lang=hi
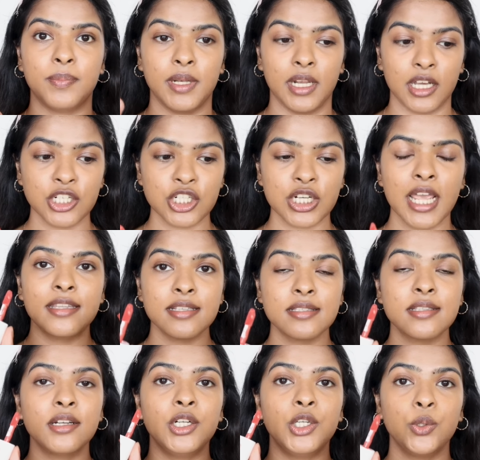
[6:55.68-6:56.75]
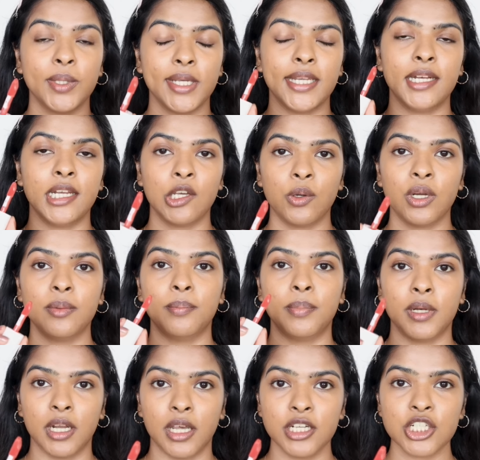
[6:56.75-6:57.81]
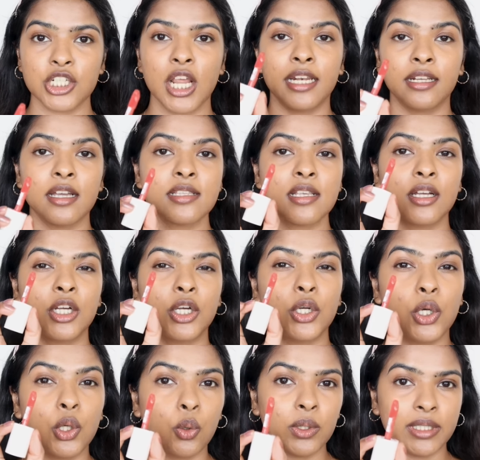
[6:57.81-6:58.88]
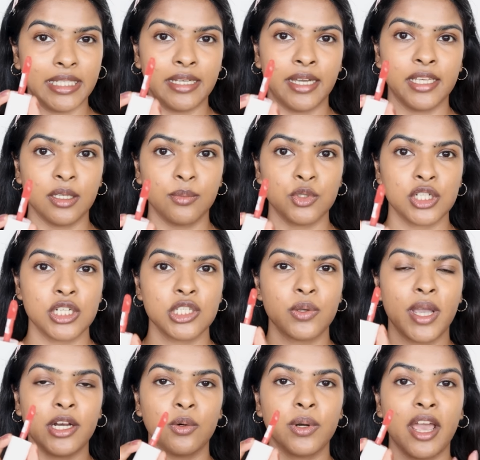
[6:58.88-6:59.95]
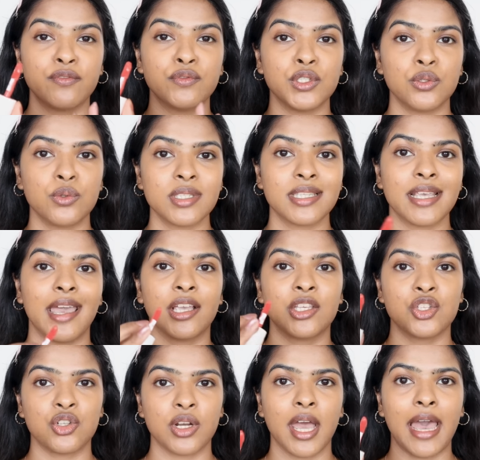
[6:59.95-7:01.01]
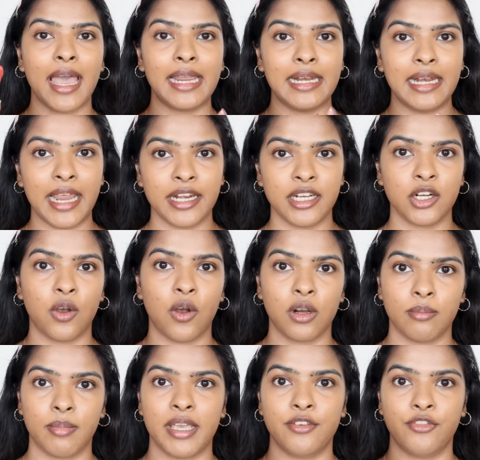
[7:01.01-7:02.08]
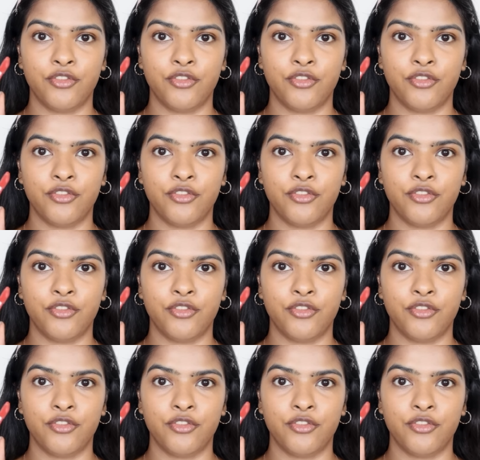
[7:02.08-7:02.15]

blush. This is a dewy liquid blush. हल्का सा glow देगा ये मुझे so I don't have to use extra highlighter on my